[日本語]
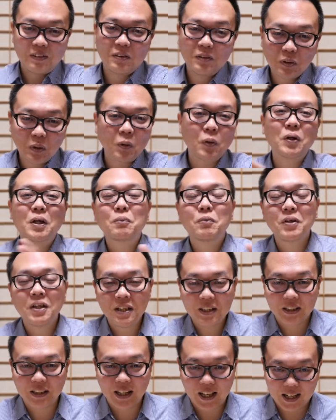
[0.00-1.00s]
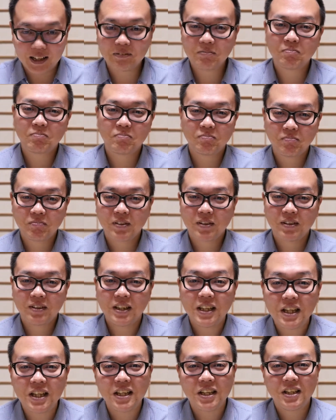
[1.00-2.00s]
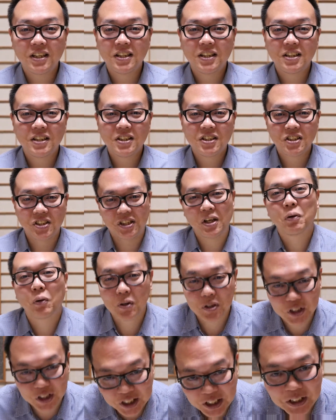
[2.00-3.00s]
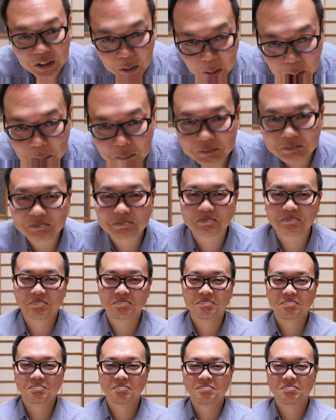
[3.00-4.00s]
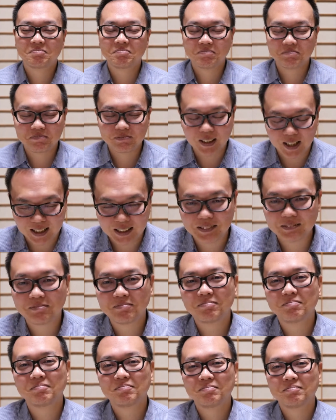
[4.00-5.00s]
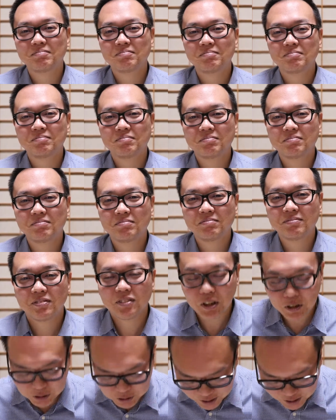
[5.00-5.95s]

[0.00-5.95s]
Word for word: どこでもいいんでにしてほしいと、はい、ってい